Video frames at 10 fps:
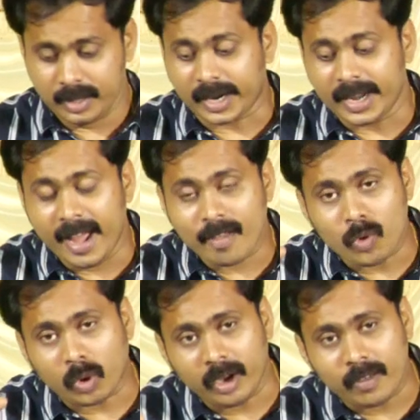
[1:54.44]
ఇక్కడ
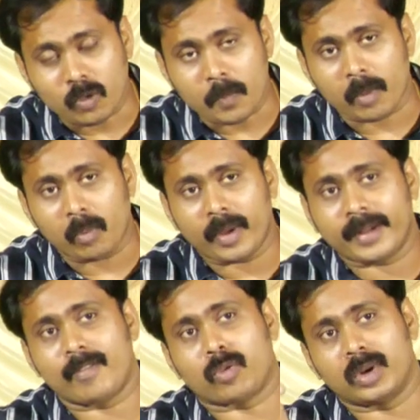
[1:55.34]
యేసుక్రీస్తు ప్రభు
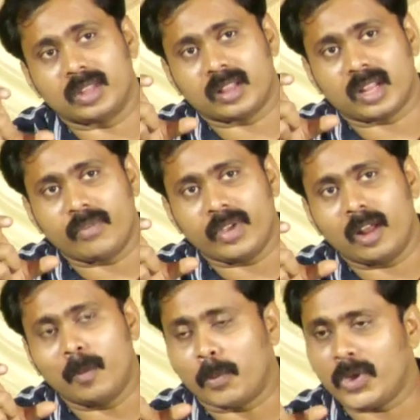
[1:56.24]
వారికి సుగంధ
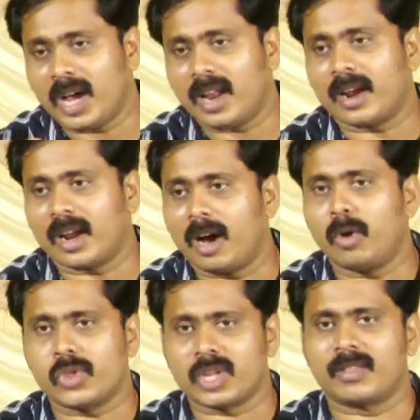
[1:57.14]
ద్రవ్యాలు పుయ్యాలన్న
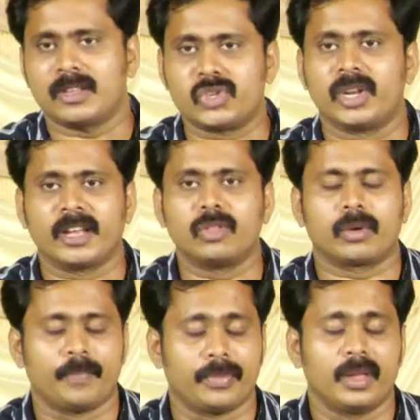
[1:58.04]
ఆలోచన శిష్యులకి
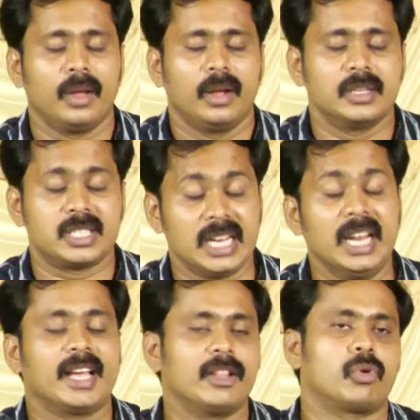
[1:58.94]
ఎందుకు
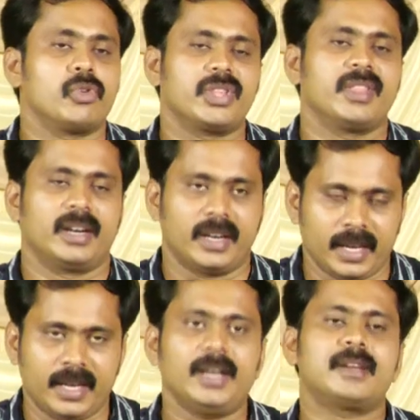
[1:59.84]
స్త్రీలకి ఎందుకు వచ్చింది అంటే